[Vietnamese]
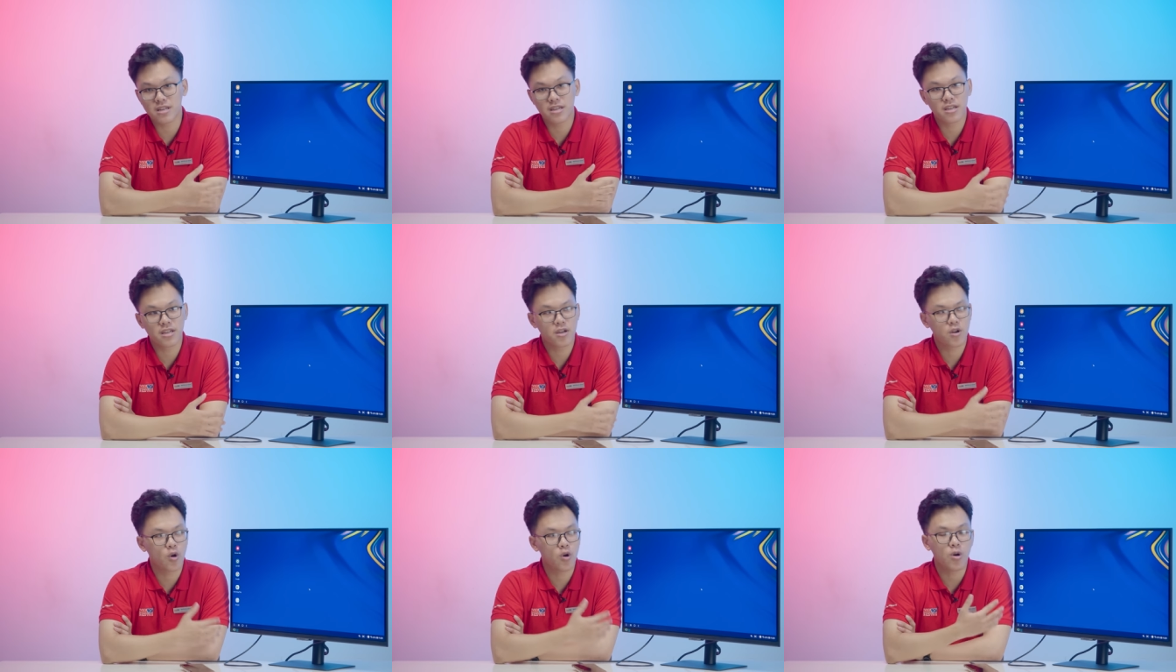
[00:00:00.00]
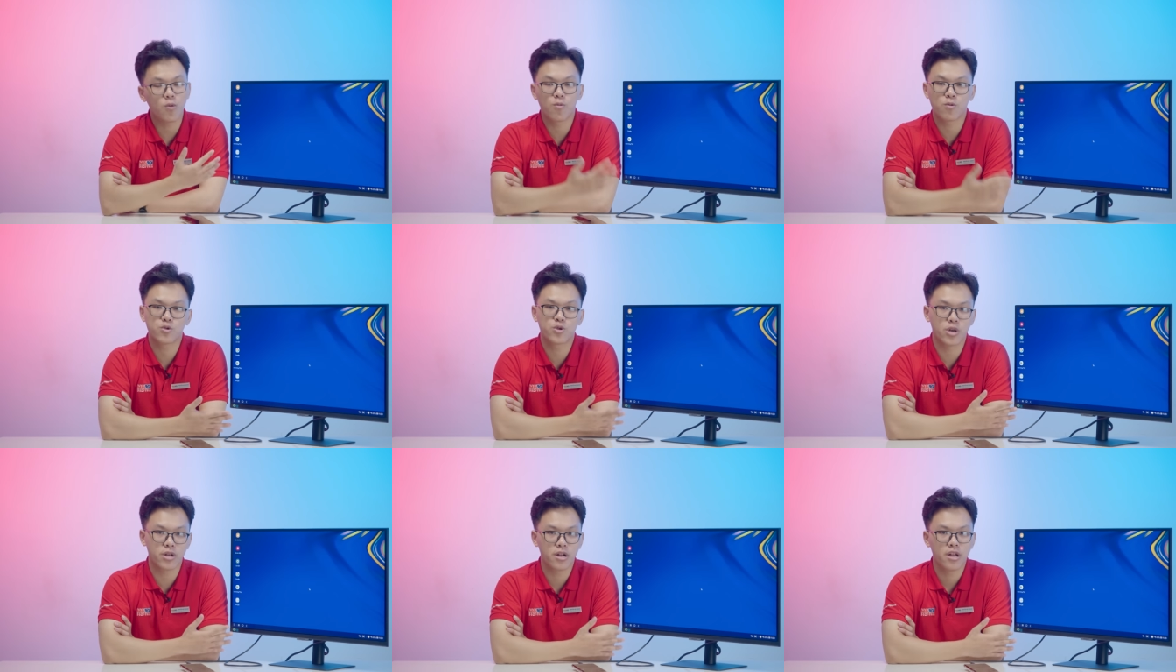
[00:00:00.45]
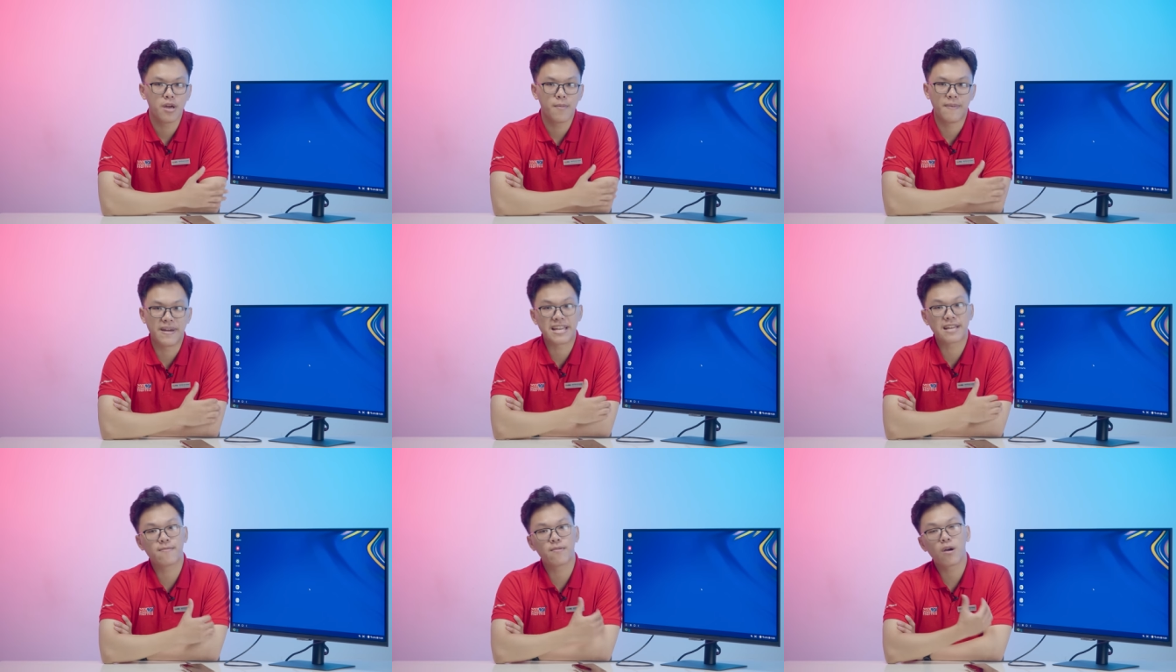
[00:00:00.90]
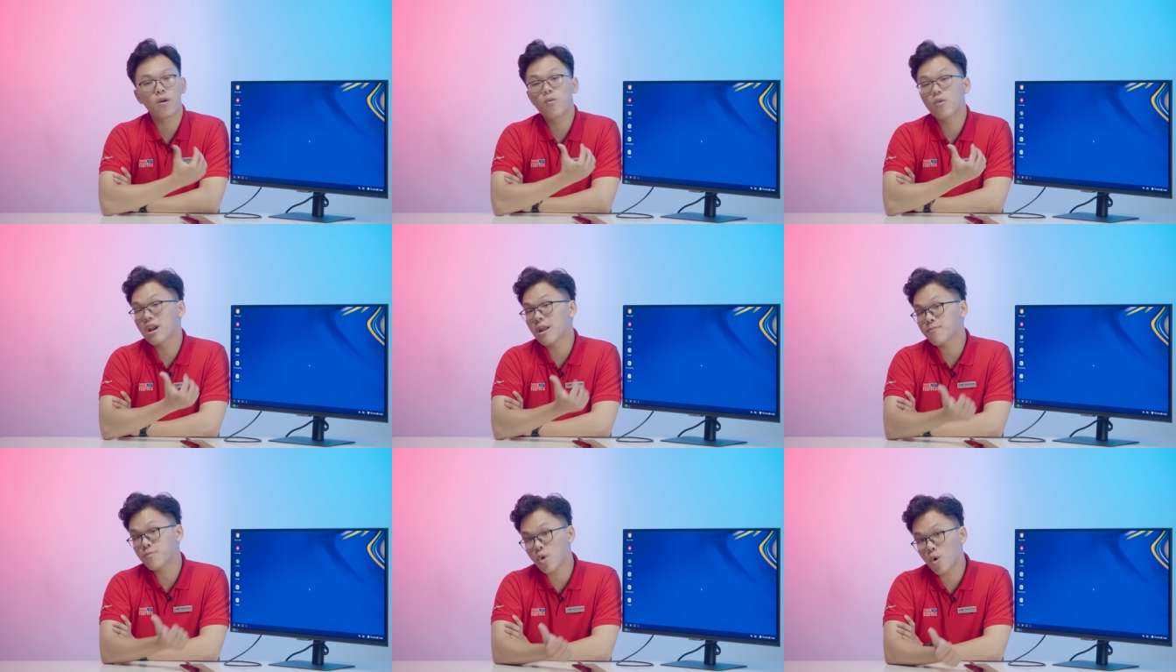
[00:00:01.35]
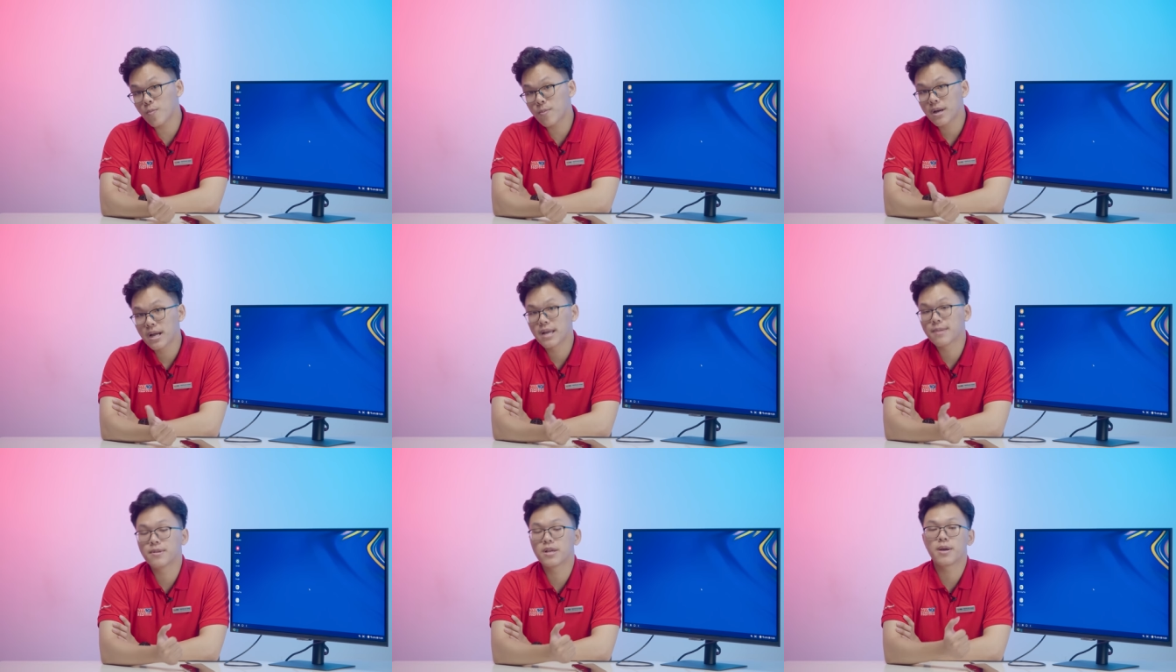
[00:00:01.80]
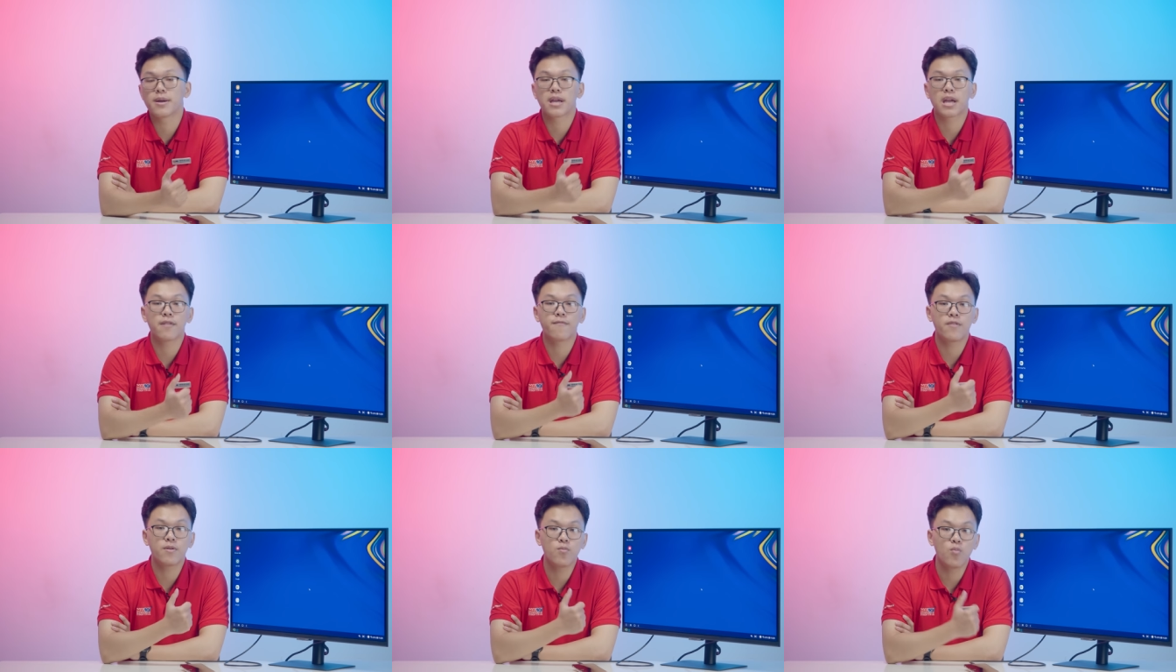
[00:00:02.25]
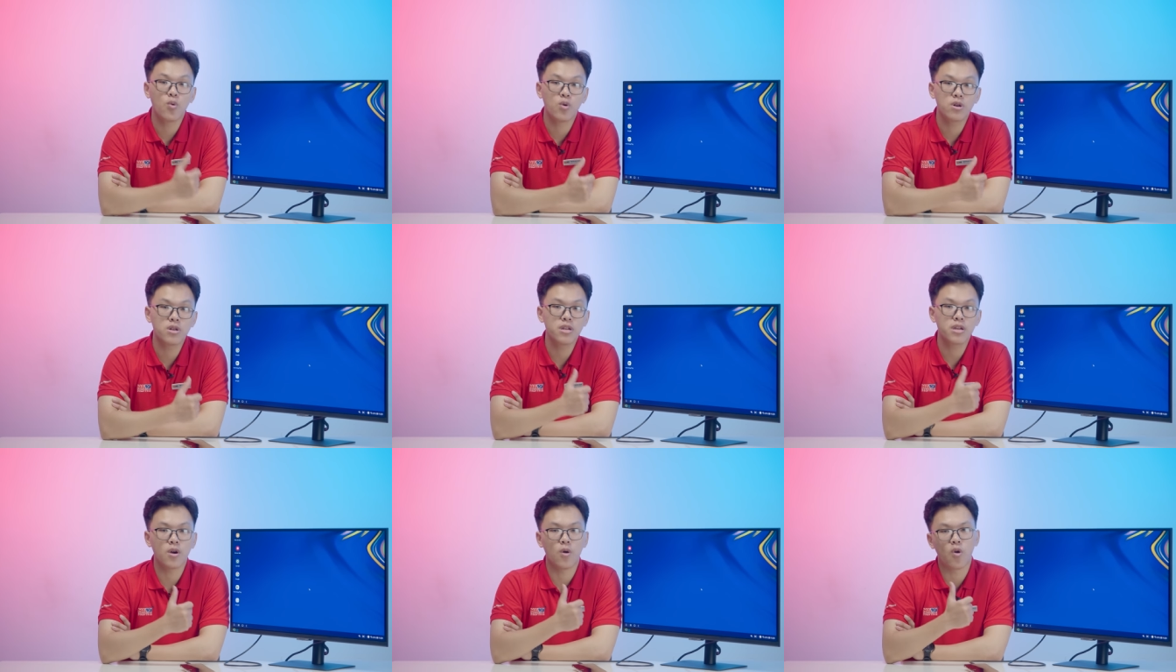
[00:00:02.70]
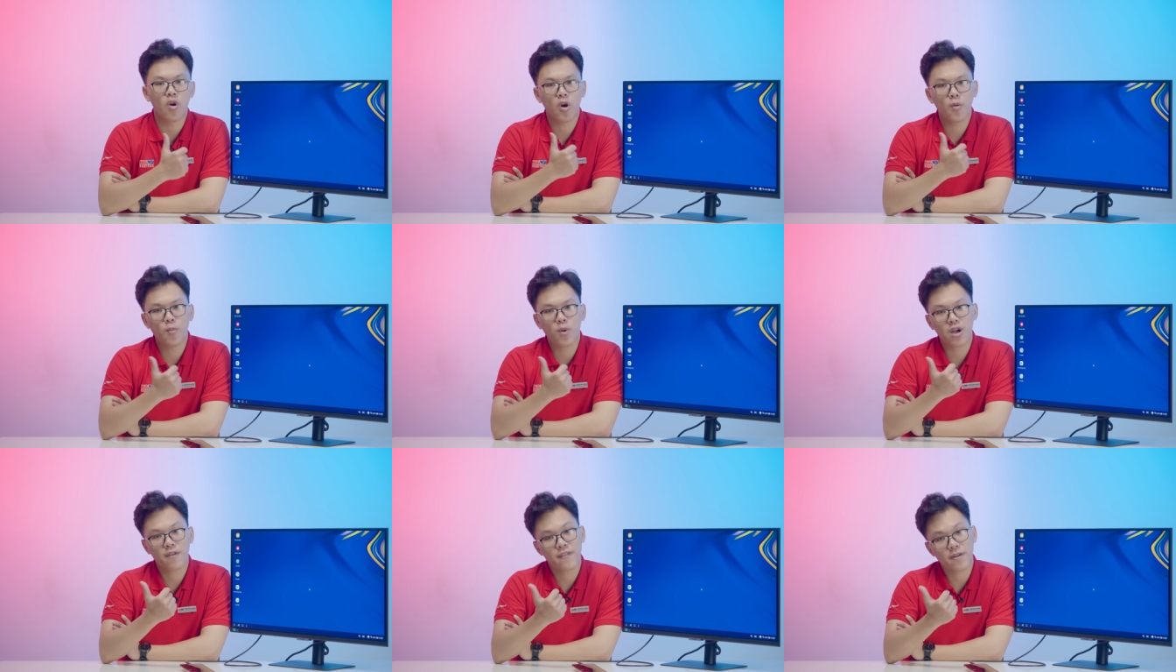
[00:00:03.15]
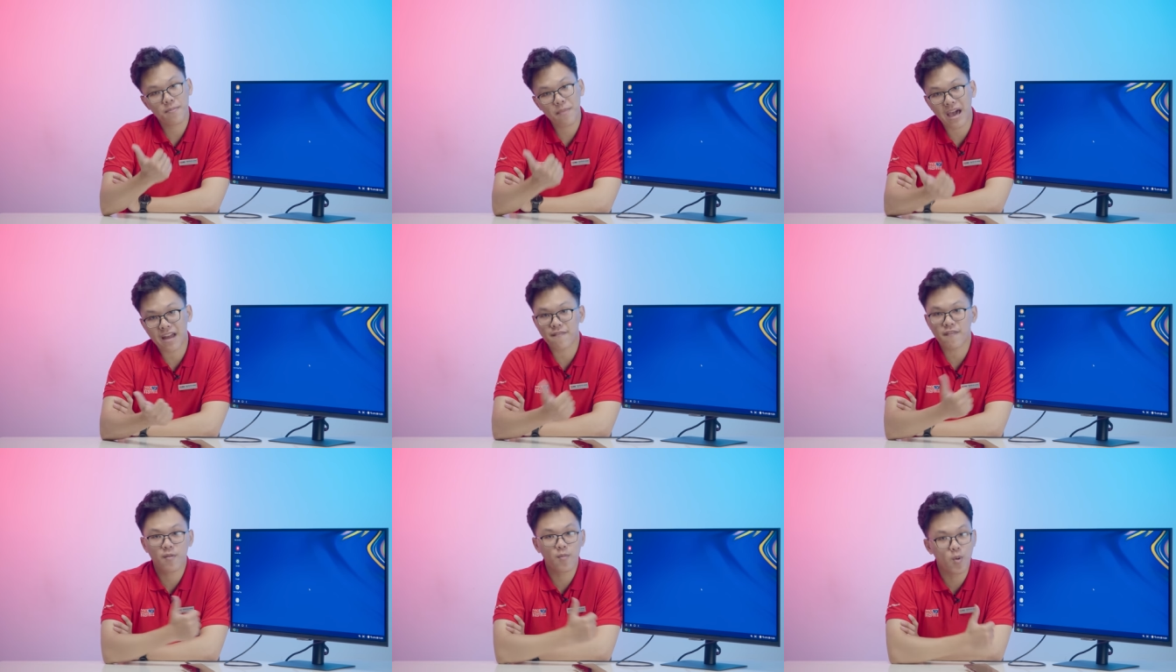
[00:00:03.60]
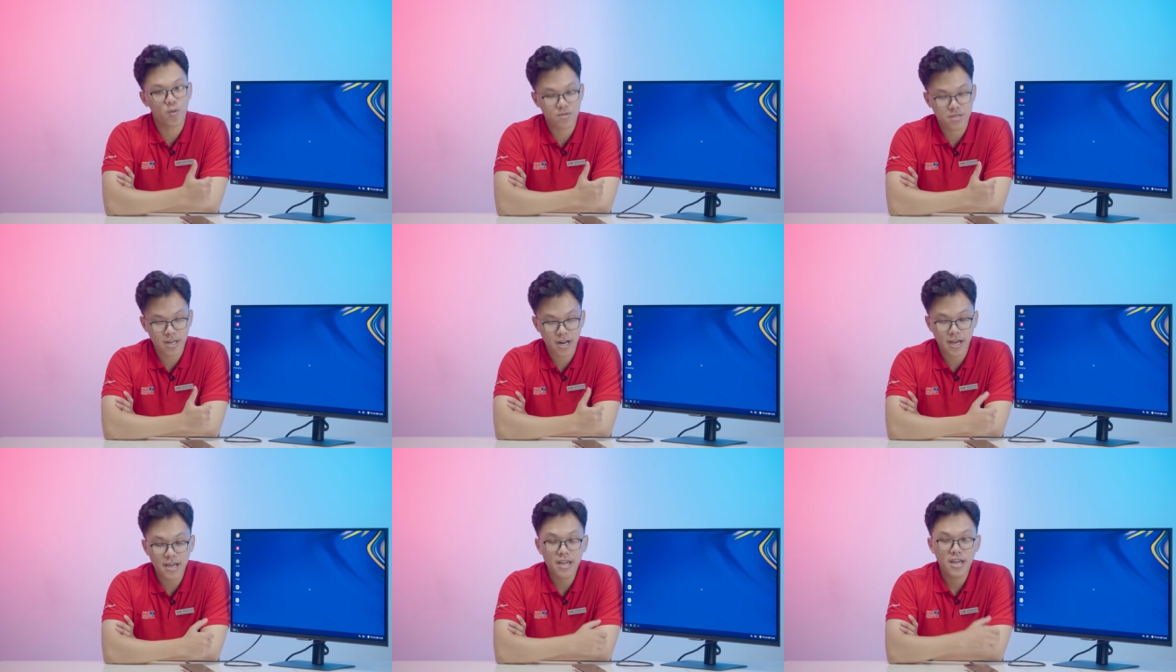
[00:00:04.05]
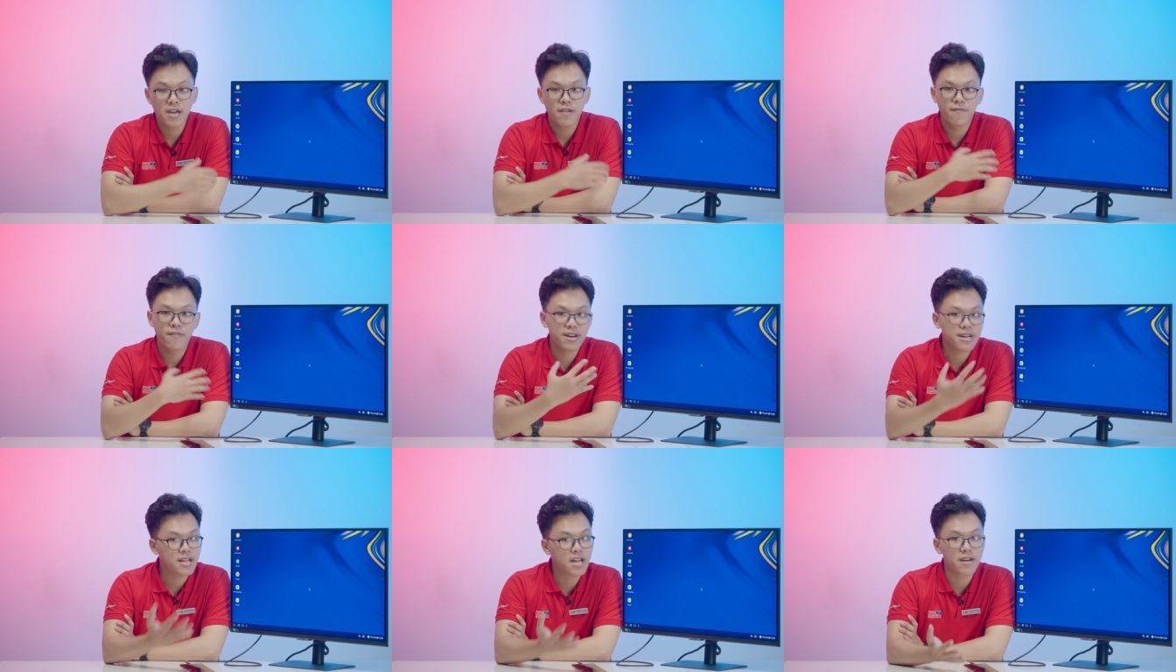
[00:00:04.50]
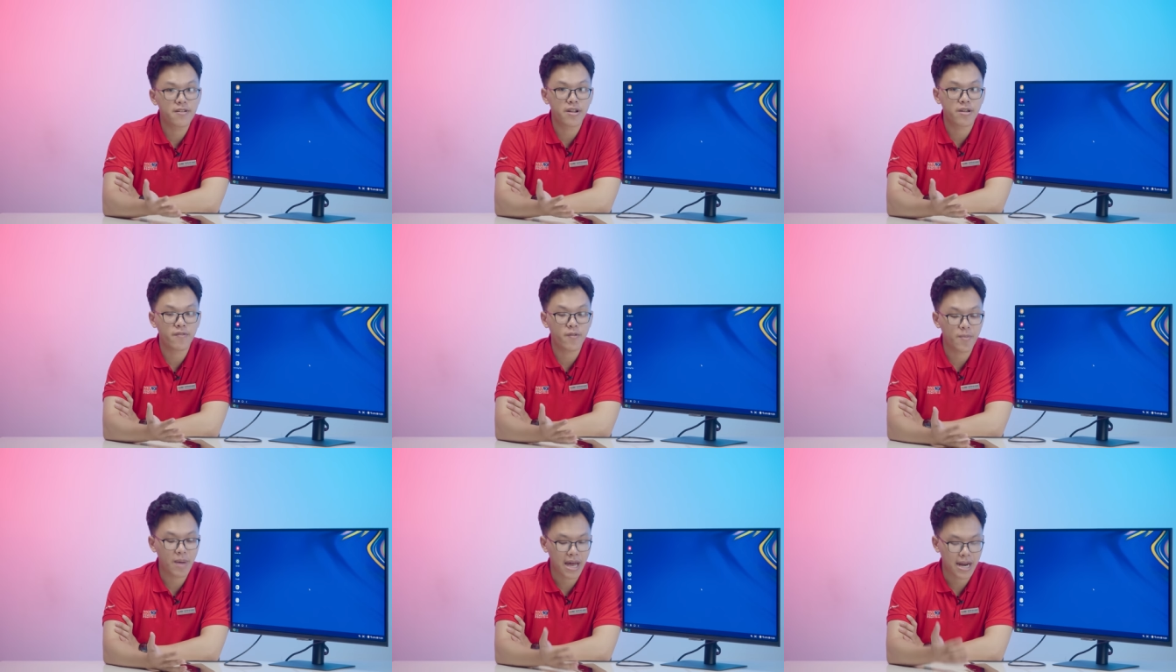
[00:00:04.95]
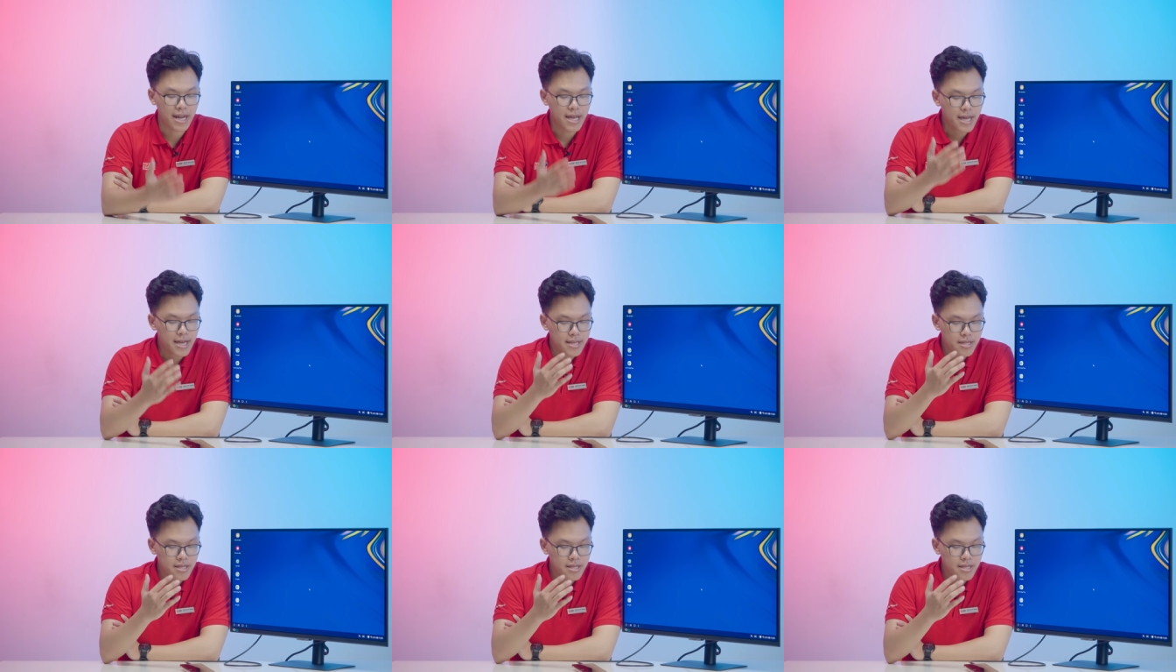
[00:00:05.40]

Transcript: Đi có công có chuyện mà anh em đã không có laptop, nhưng anh em vẫn muốn kiểu có một cái văn bản văn bủng gì đấy, vân cân đánh văn bản,